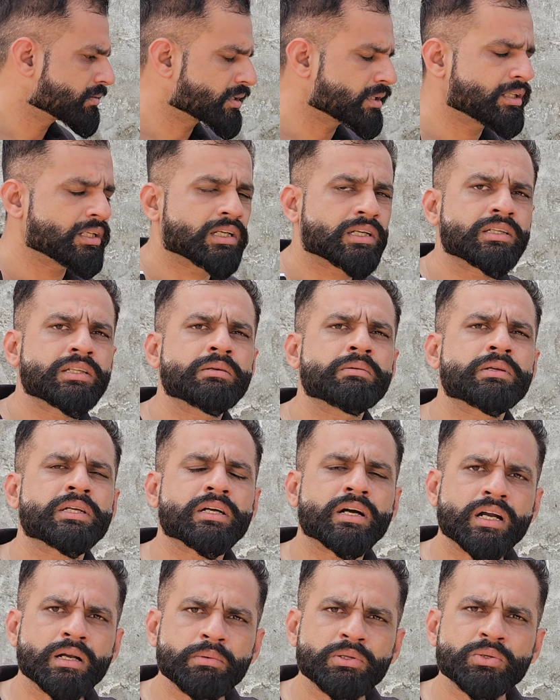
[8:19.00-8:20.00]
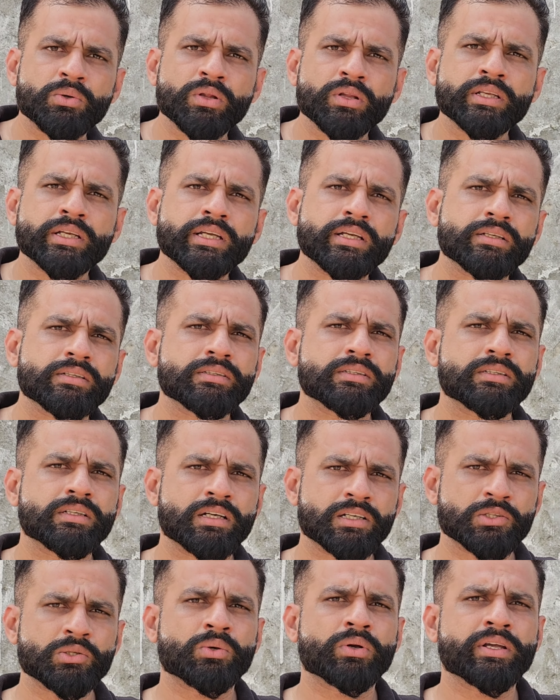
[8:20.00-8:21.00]
कभी ना कभी रिकॉर्ड भी तोड़ने की
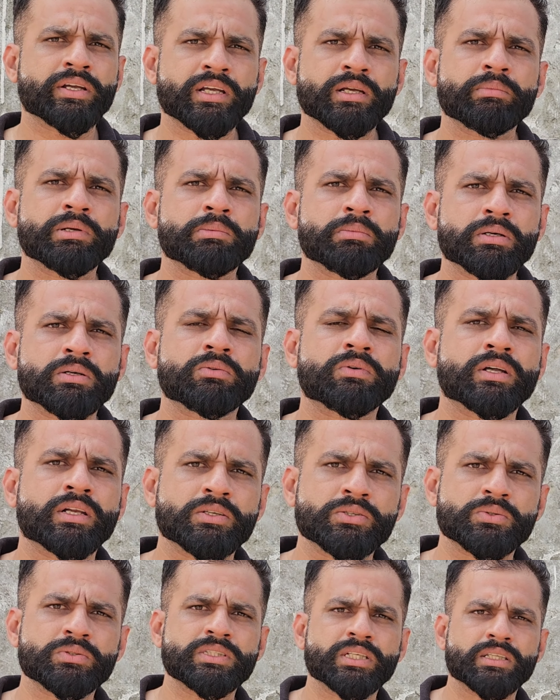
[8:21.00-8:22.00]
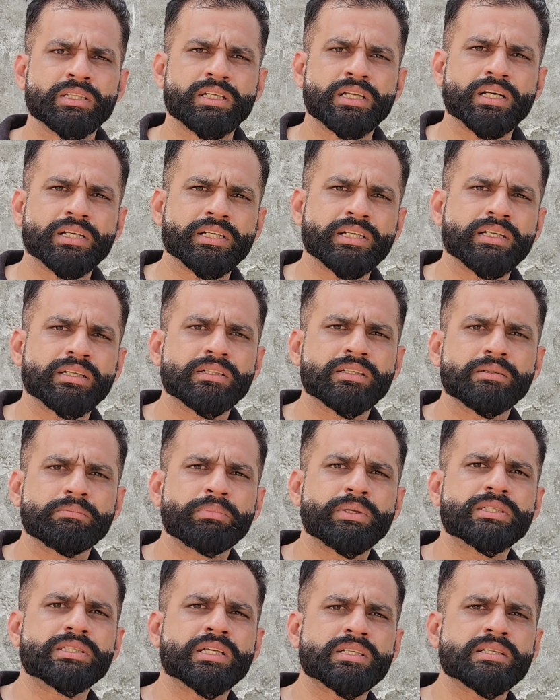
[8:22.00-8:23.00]
और तोड़ेंगे भी भगवान ने सुख शांति राखी तो
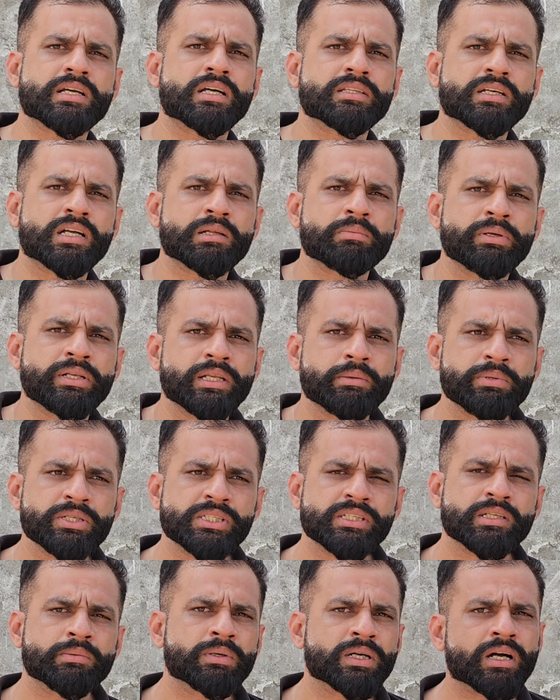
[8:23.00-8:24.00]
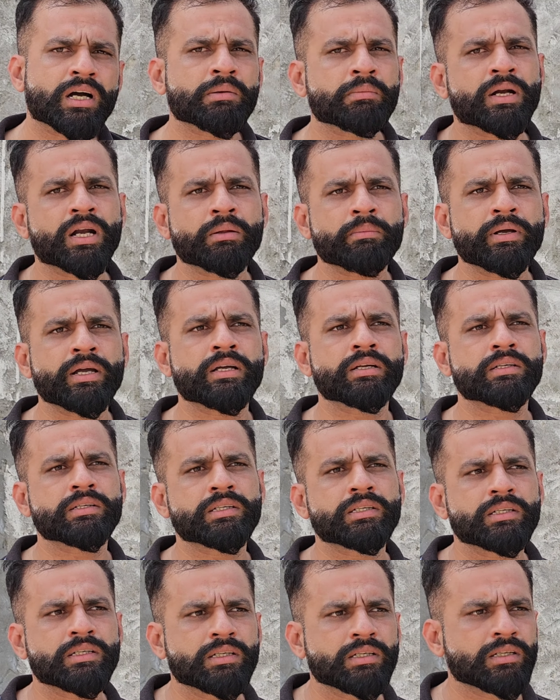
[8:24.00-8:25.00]
पिछले सात आठ महीने बीजी थे मकान बनाने
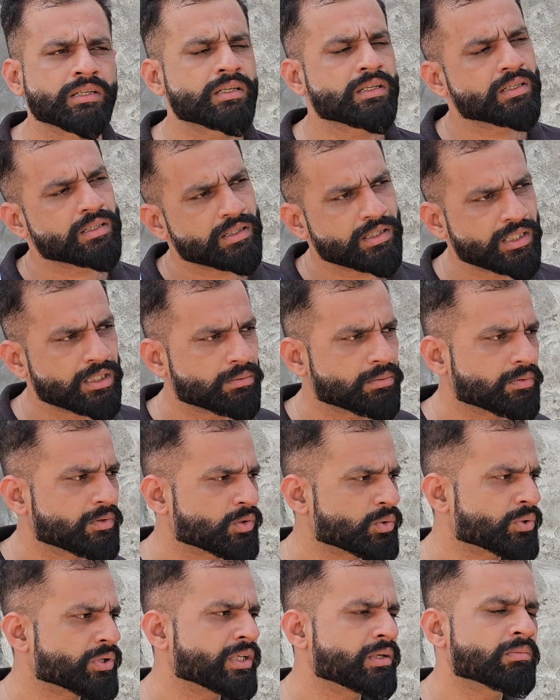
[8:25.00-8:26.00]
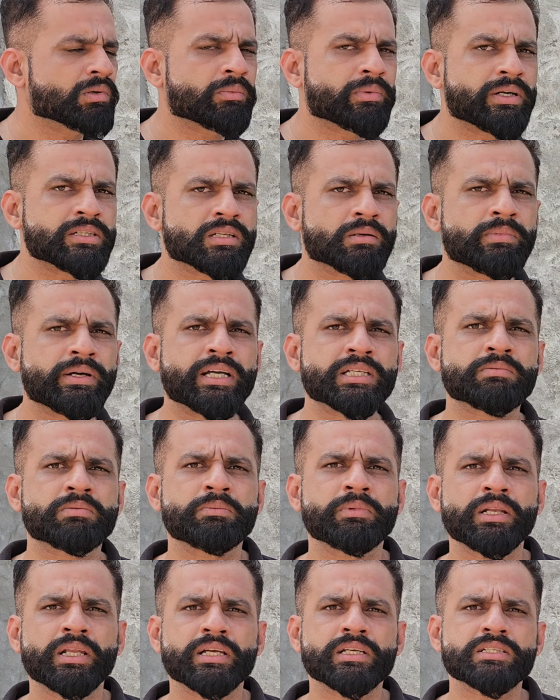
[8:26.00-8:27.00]
में ये रूटीन में भाई साहब भैंस
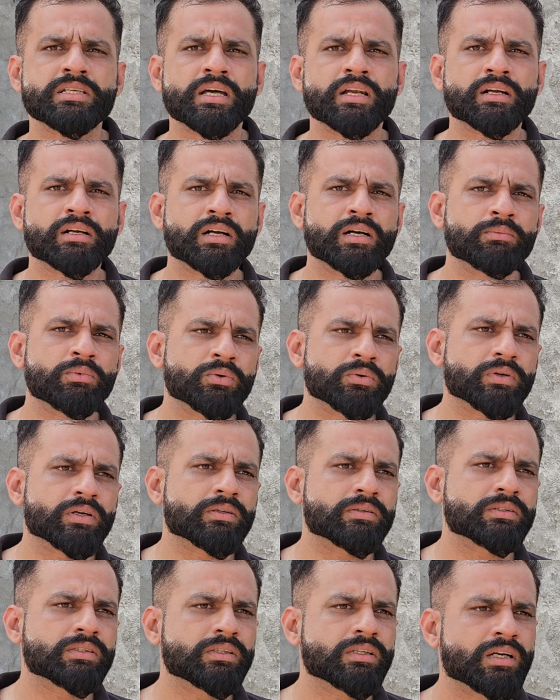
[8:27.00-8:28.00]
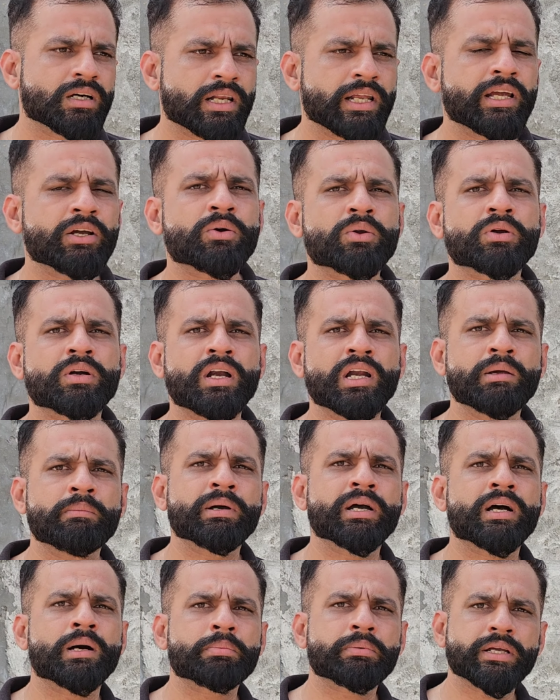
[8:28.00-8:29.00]
भी मिलेगी सारा काम होगा तो और एक और काले
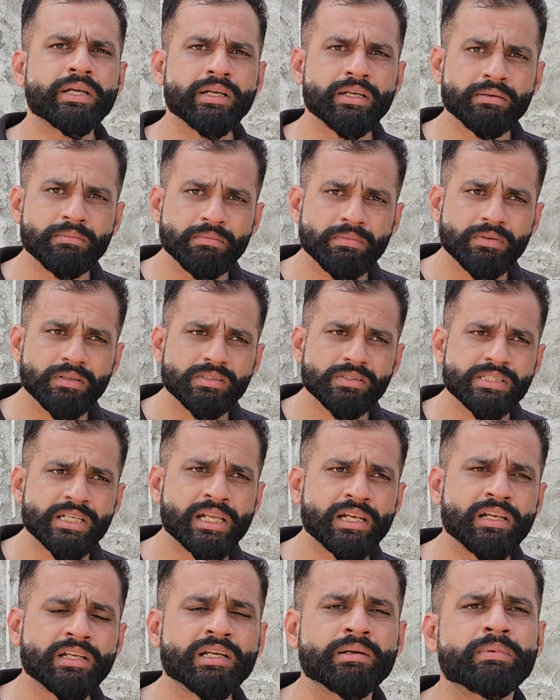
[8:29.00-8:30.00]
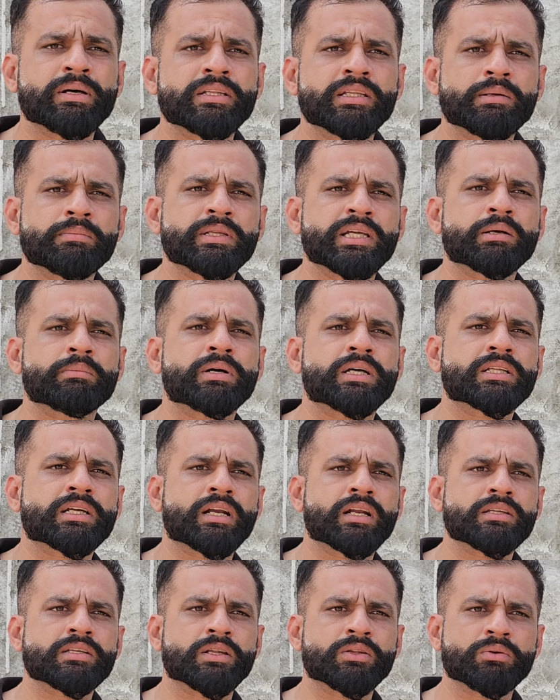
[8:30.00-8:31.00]
में आपके चैनल के माध्यम से एक बात
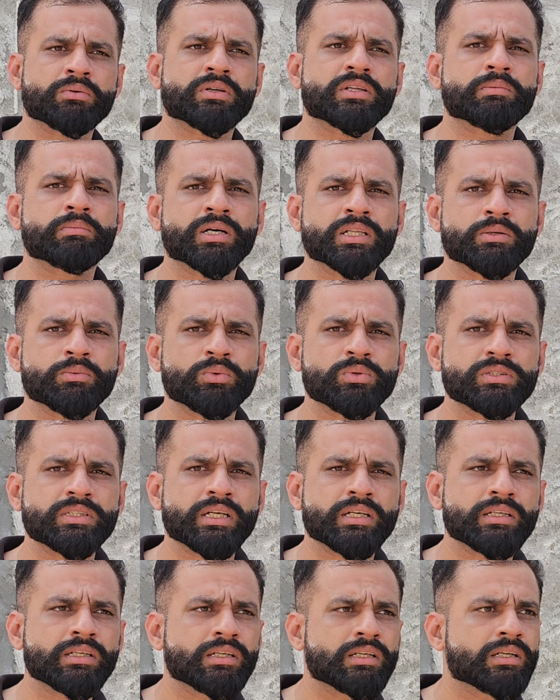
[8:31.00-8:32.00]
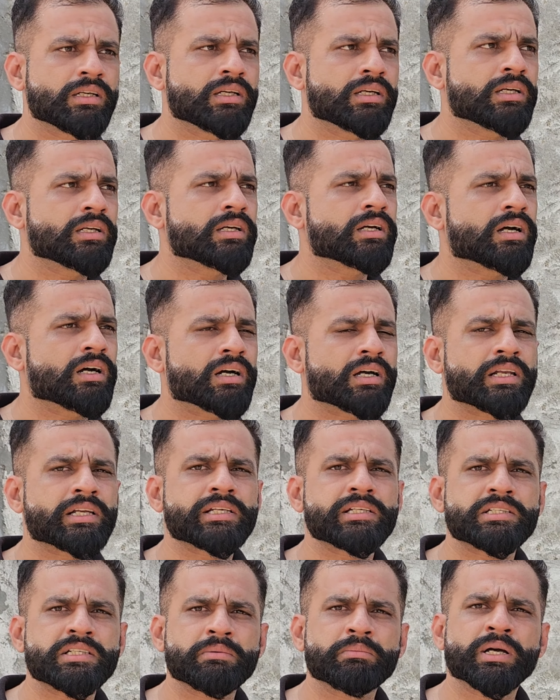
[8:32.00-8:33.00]
कहना चाहता हूँ तो बाद में बोल हाँ जी भाई साहब अगर
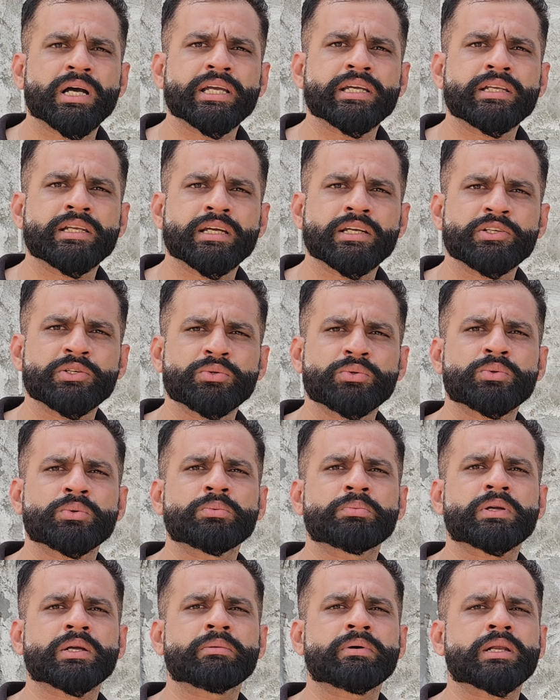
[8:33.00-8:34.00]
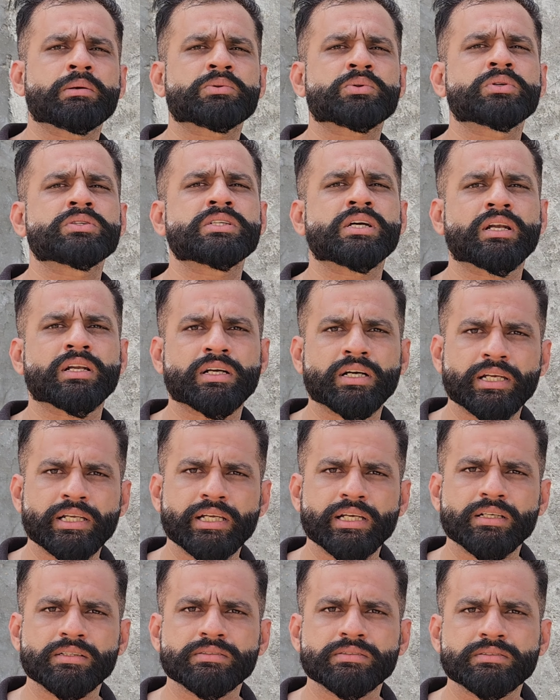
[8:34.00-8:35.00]
किसी भाई ने यूट्यूब के बारे में थोड़ी
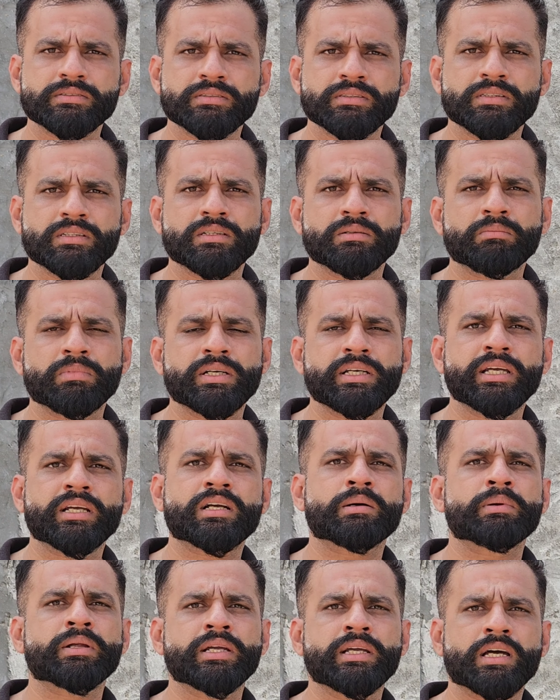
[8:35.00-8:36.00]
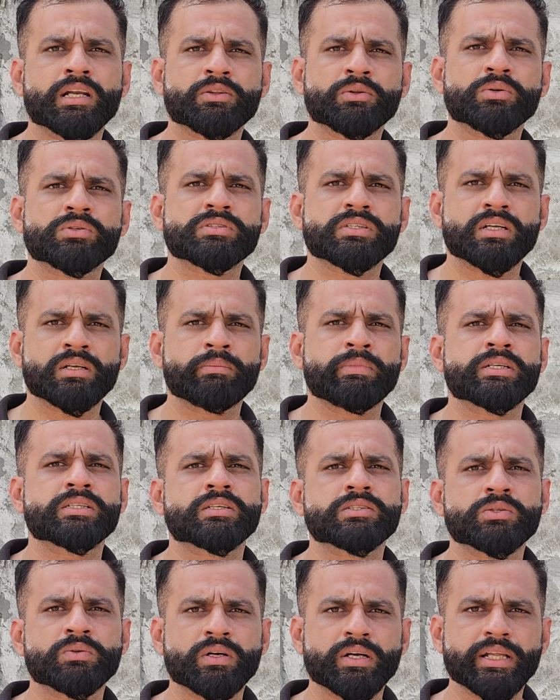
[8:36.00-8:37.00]
जानकारी है ठीक है भाई भाई एक अपना यार दोस्त है
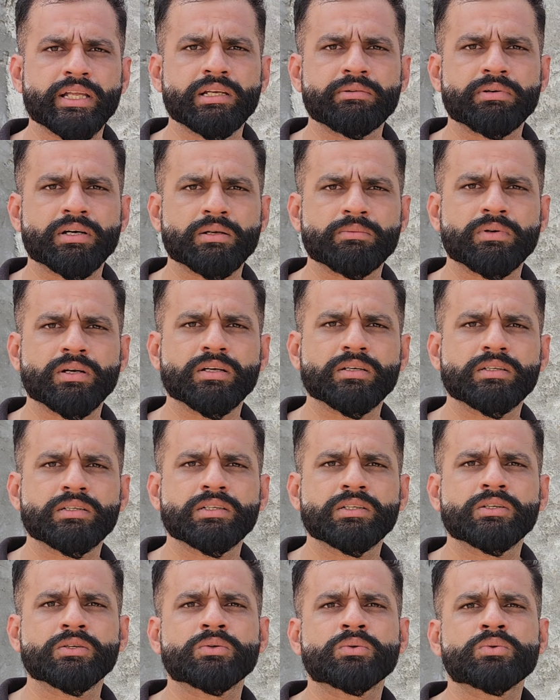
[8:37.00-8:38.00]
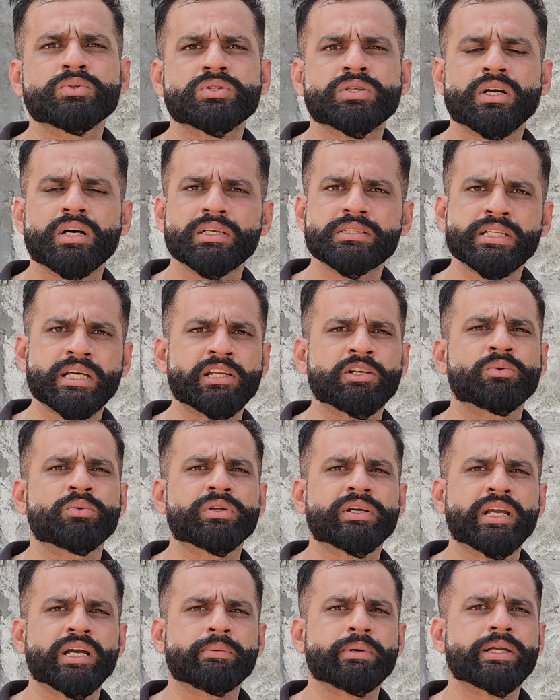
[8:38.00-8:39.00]
रमेश जोना डेयरी फार्म हाँ जी भाई साहब उसका चैनल
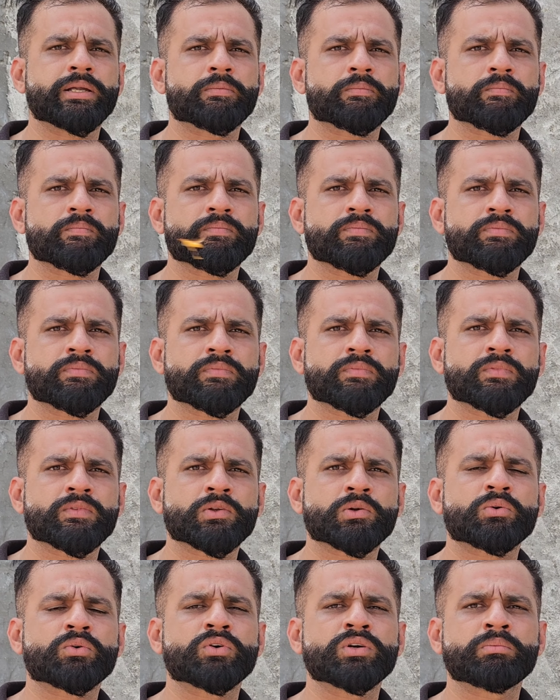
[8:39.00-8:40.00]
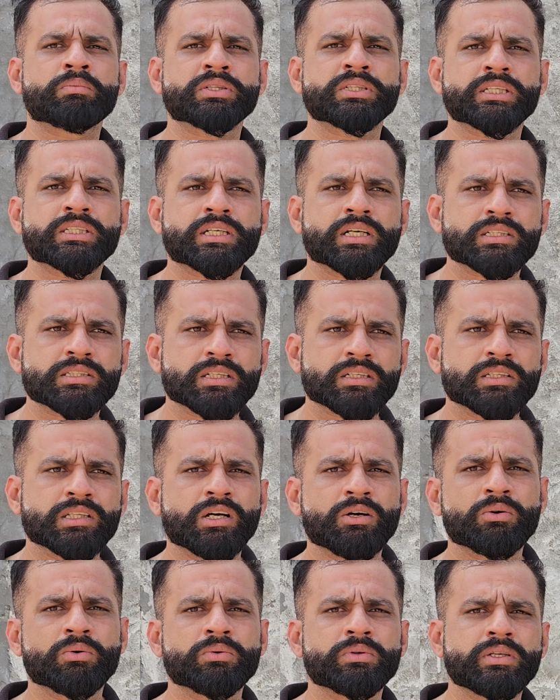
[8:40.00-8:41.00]
उठ गया भाई ठीक है भाई कोई मदद कर
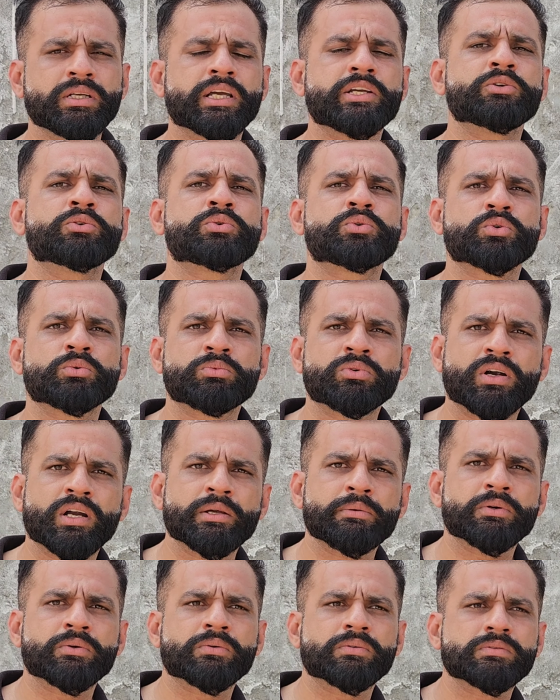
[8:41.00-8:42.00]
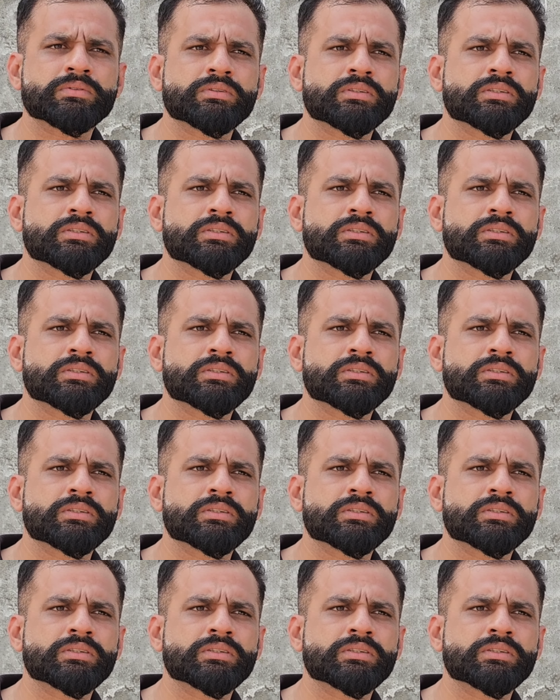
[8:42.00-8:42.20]
सकता हो या यूट्यूब वाले भी हो